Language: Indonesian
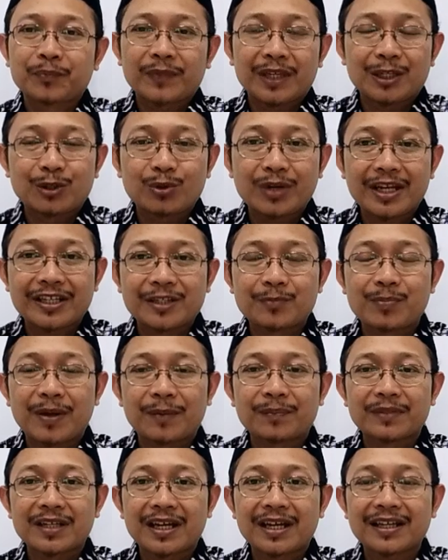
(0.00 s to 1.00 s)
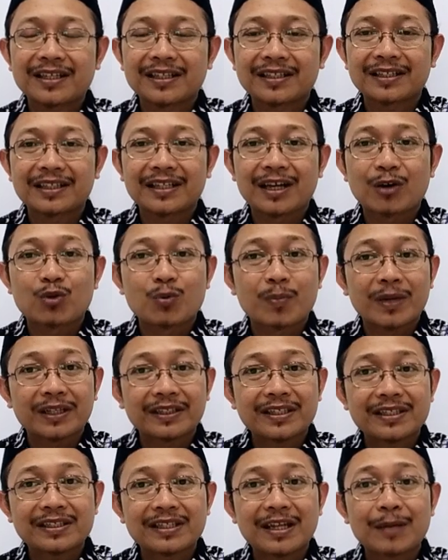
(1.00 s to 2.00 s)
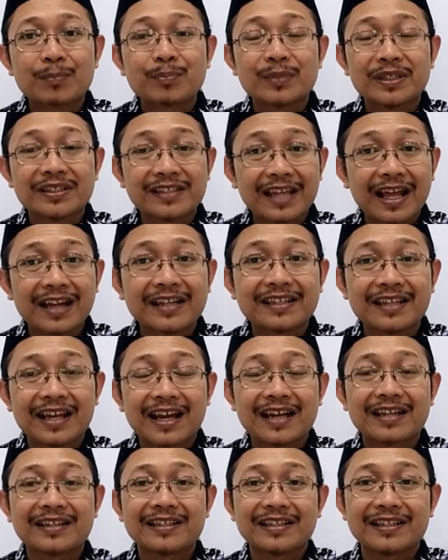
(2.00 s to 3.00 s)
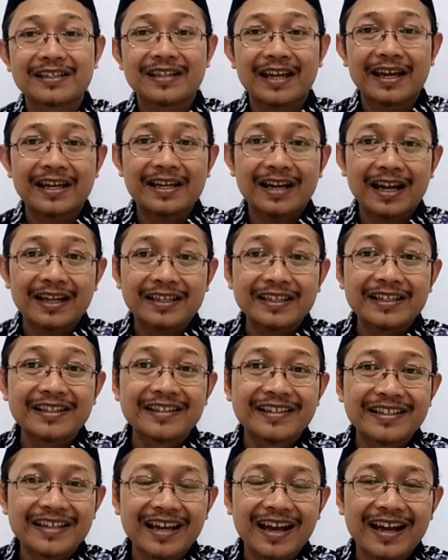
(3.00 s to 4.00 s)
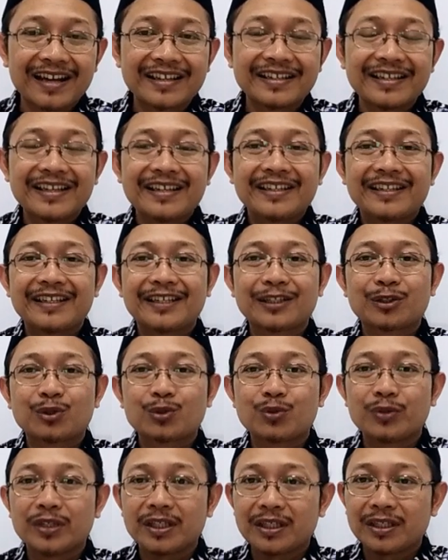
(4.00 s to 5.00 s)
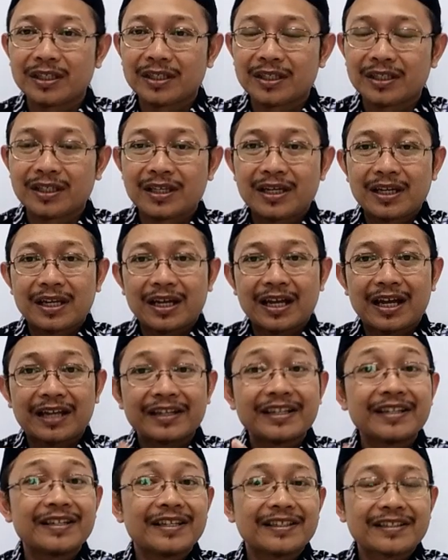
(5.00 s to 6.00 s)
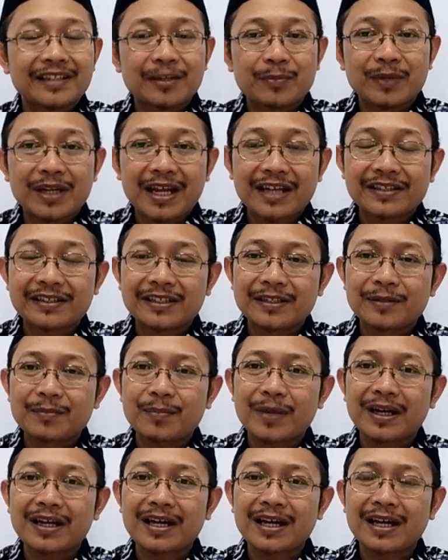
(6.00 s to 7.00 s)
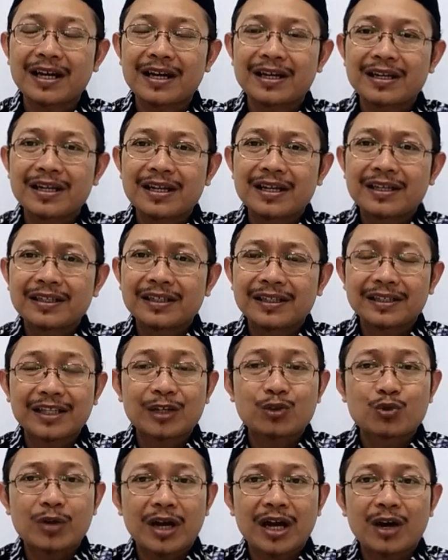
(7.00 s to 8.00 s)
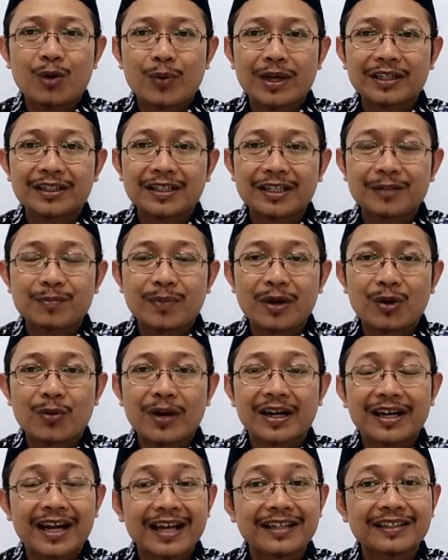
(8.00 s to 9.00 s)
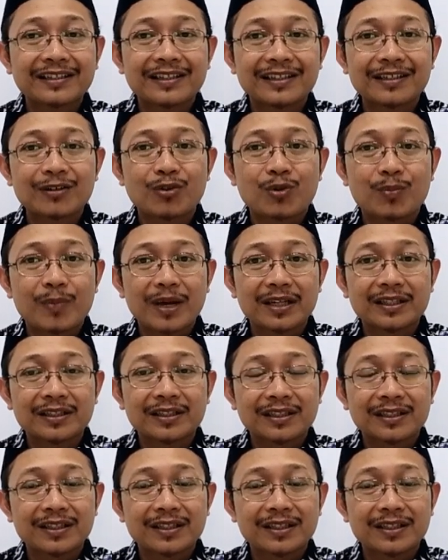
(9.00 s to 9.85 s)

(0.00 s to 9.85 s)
Itulah sebabnya ketika umat Islam misalnya di daerah India itu di Nah, didiskriminasi, maka kita juga khawatir bahwa nanti umat